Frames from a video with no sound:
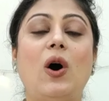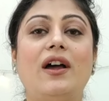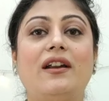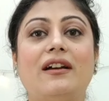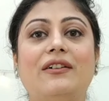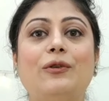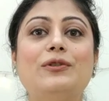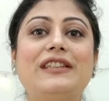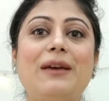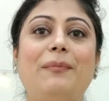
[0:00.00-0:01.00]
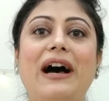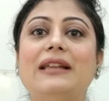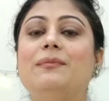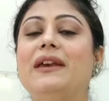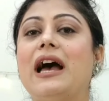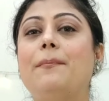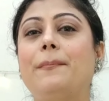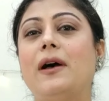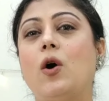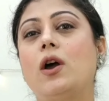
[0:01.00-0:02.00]
और उसके बाद में
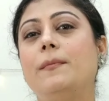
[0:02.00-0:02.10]
आप